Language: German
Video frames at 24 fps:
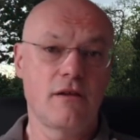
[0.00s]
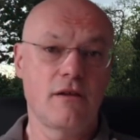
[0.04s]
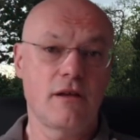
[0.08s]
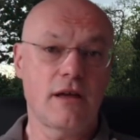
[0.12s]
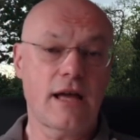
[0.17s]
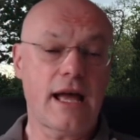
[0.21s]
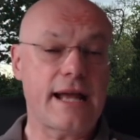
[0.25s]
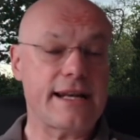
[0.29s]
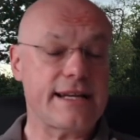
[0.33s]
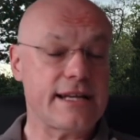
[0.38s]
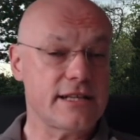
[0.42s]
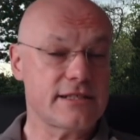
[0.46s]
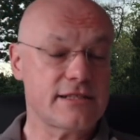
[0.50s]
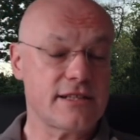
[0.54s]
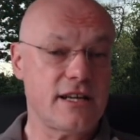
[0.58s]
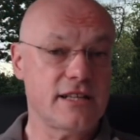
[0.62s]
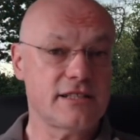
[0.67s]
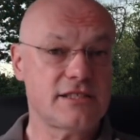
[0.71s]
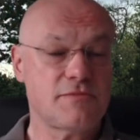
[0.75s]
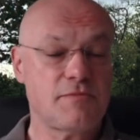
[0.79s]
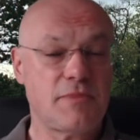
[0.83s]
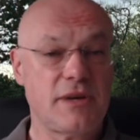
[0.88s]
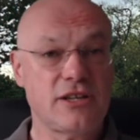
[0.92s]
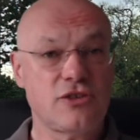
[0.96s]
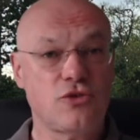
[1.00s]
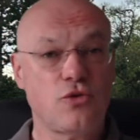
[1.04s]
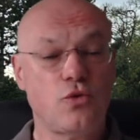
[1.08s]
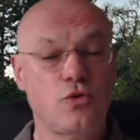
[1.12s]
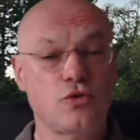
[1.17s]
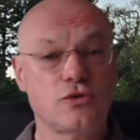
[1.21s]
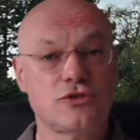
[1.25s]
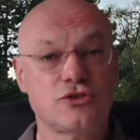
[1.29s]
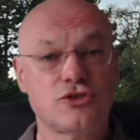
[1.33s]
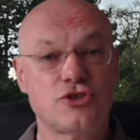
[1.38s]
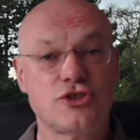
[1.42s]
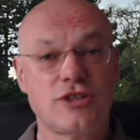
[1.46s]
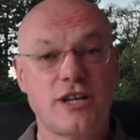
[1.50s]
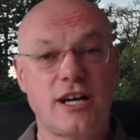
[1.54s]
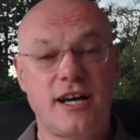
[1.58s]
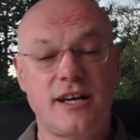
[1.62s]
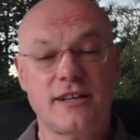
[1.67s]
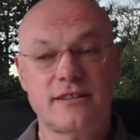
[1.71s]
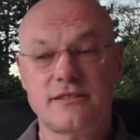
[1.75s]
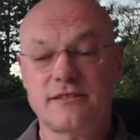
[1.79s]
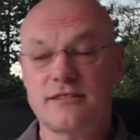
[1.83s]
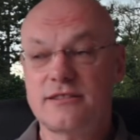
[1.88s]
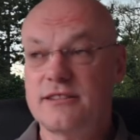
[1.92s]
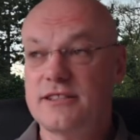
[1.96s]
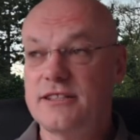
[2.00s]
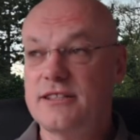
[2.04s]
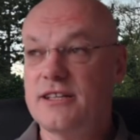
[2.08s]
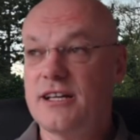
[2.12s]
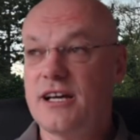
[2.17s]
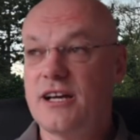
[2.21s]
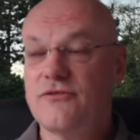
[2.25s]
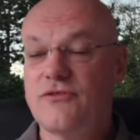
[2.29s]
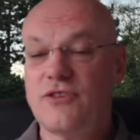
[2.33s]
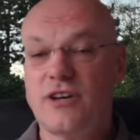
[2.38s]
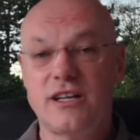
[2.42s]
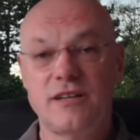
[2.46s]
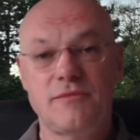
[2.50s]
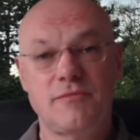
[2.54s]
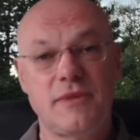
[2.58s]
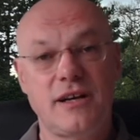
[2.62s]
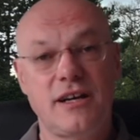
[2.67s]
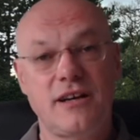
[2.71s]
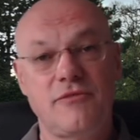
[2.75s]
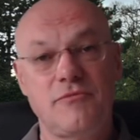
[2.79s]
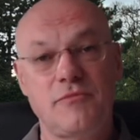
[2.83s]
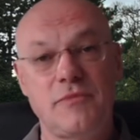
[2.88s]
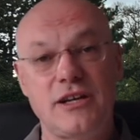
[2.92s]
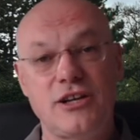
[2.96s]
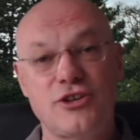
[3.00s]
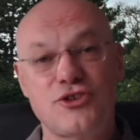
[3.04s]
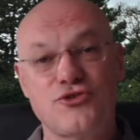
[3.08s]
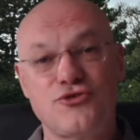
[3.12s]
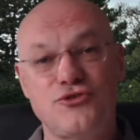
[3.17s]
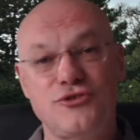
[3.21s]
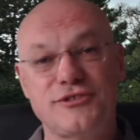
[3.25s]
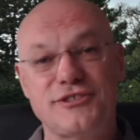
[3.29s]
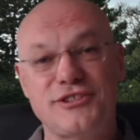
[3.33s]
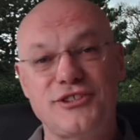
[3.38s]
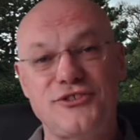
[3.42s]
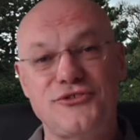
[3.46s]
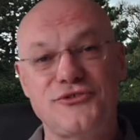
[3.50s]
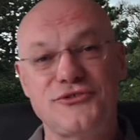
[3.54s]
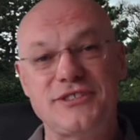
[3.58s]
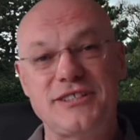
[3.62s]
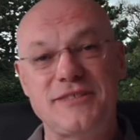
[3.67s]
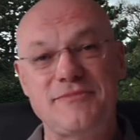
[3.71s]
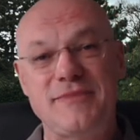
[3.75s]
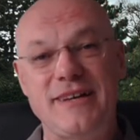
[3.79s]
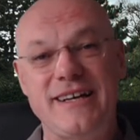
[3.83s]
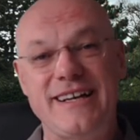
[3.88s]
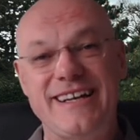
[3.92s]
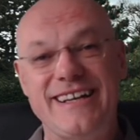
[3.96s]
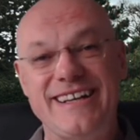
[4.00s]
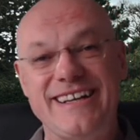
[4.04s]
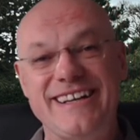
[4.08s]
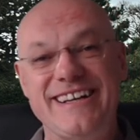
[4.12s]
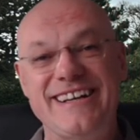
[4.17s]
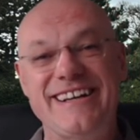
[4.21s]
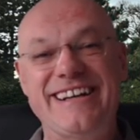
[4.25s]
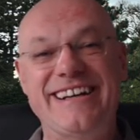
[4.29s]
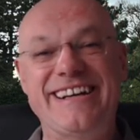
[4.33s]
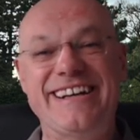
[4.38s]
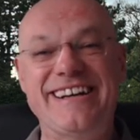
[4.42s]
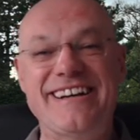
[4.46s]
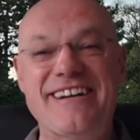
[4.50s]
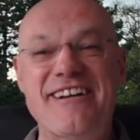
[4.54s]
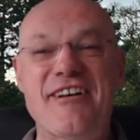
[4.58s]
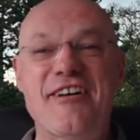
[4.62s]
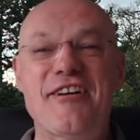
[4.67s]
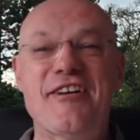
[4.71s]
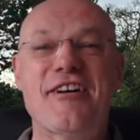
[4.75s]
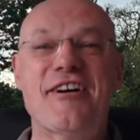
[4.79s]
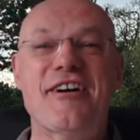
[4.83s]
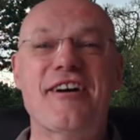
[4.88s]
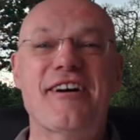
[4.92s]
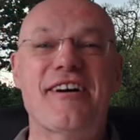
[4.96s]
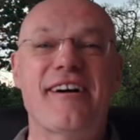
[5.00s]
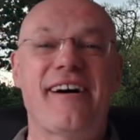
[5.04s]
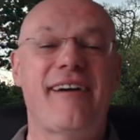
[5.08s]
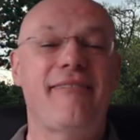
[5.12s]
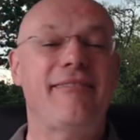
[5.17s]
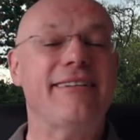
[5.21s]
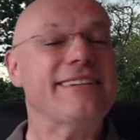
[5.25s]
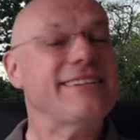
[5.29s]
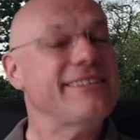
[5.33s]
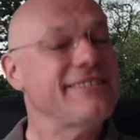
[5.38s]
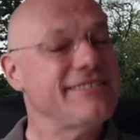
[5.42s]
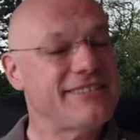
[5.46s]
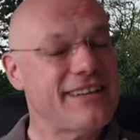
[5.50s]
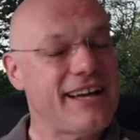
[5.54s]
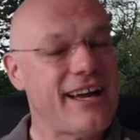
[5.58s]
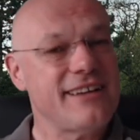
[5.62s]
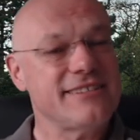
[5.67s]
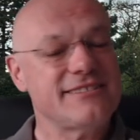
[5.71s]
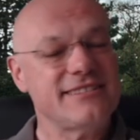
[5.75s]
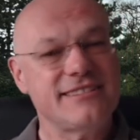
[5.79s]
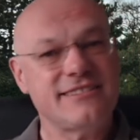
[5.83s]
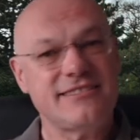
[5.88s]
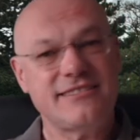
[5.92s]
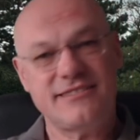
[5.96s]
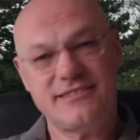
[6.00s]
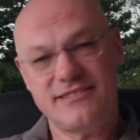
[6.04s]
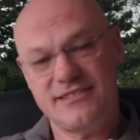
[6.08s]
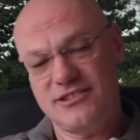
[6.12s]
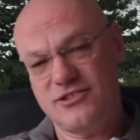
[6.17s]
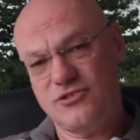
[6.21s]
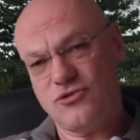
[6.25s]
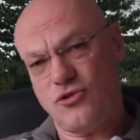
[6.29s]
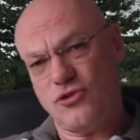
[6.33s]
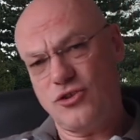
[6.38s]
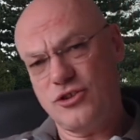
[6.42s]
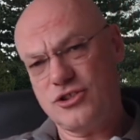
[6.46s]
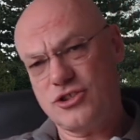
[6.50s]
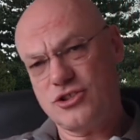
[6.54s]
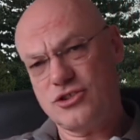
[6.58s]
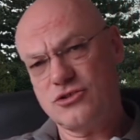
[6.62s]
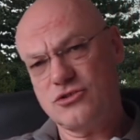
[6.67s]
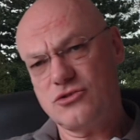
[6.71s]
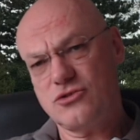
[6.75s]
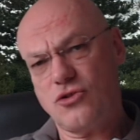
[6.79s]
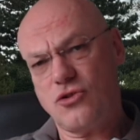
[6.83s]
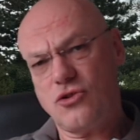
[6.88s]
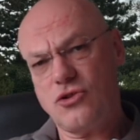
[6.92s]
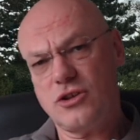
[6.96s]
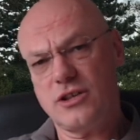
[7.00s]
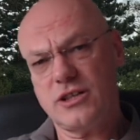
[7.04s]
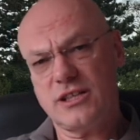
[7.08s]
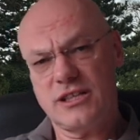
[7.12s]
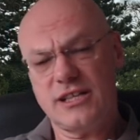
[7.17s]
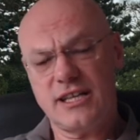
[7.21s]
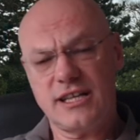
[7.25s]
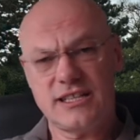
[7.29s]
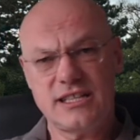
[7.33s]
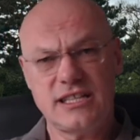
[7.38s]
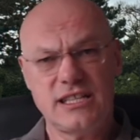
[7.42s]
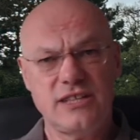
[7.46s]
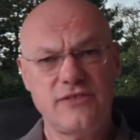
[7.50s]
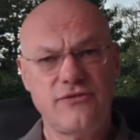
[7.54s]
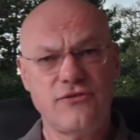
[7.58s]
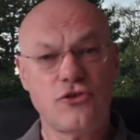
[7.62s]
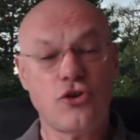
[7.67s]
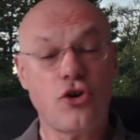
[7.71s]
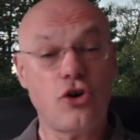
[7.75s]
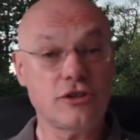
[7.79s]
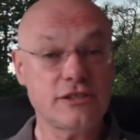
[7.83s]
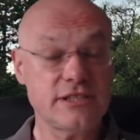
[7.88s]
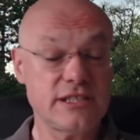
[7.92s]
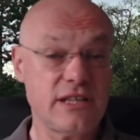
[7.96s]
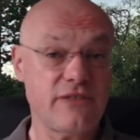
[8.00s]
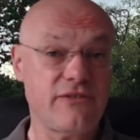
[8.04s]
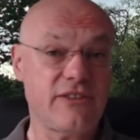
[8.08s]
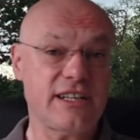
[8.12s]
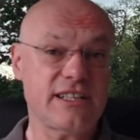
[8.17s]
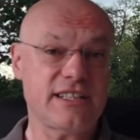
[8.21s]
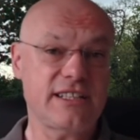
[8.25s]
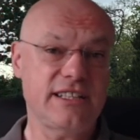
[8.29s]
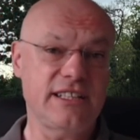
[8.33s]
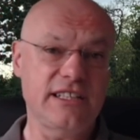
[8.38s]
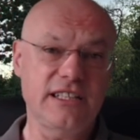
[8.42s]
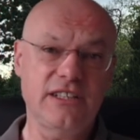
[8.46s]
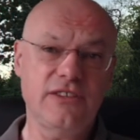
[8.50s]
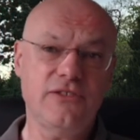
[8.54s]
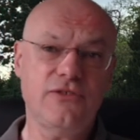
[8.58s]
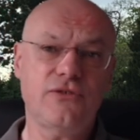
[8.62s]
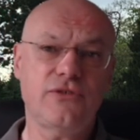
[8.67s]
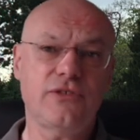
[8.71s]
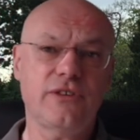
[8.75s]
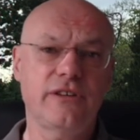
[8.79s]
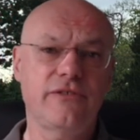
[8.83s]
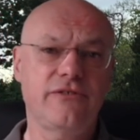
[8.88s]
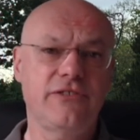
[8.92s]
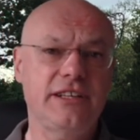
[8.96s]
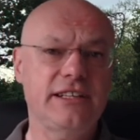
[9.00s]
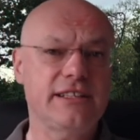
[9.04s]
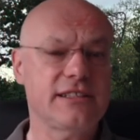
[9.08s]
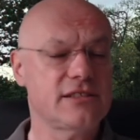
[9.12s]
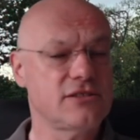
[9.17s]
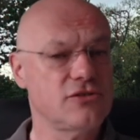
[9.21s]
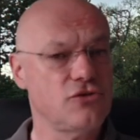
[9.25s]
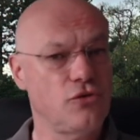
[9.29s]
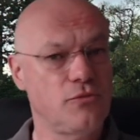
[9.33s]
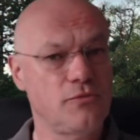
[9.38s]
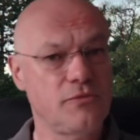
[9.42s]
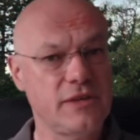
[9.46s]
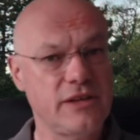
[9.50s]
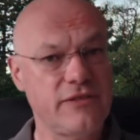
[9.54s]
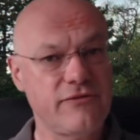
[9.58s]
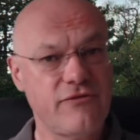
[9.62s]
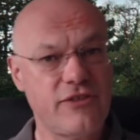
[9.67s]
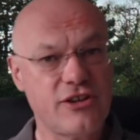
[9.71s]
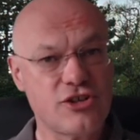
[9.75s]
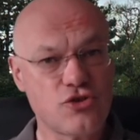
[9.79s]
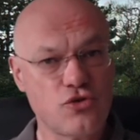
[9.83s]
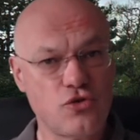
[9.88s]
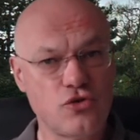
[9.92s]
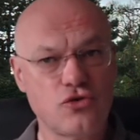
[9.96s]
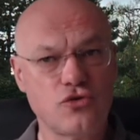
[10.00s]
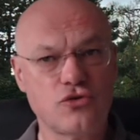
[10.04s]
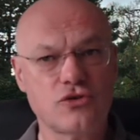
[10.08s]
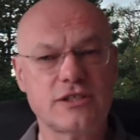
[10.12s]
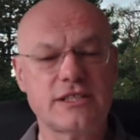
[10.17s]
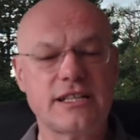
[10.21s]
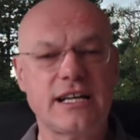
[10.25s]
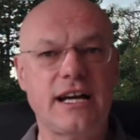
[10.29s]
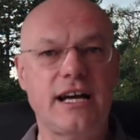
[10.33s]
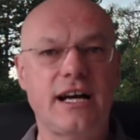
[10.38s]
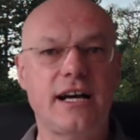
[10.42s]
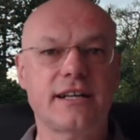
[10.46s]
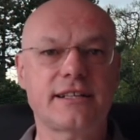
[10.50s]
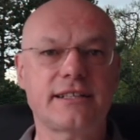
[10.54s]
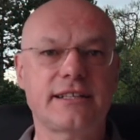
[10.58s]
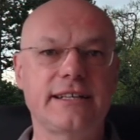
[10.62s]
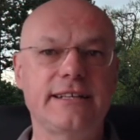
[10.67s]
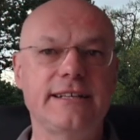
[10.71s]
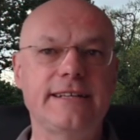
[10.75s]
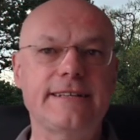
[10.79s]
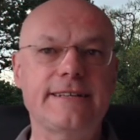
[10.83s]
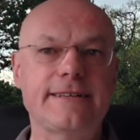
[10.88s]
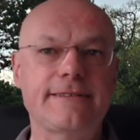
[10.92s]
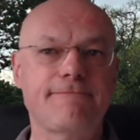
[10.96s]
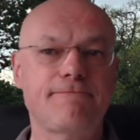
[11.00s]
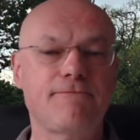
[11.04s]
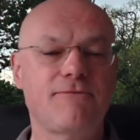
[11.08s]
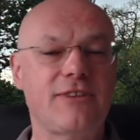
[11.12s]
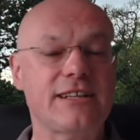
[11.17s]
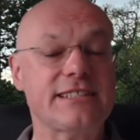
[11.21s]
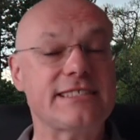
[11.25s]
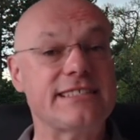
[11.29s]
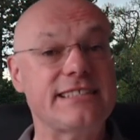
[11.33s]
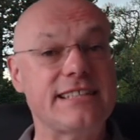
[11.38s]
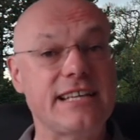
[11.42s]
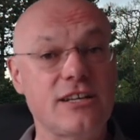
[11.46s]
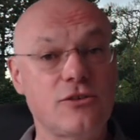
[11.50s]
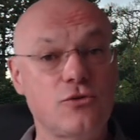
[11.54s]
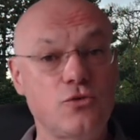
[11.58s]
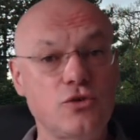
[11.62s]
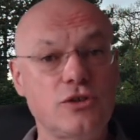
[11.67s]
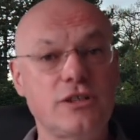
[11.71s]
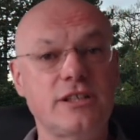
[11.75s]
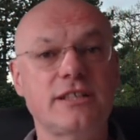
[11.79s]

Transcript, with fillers: Anders als bei großen Staaten, die einfach immer mehr Schulden aufnehmen. Äh, aber da sind die Deutschen doch relativ konservativ, wie es um den Verschuldungsgrad geht, was sehr gut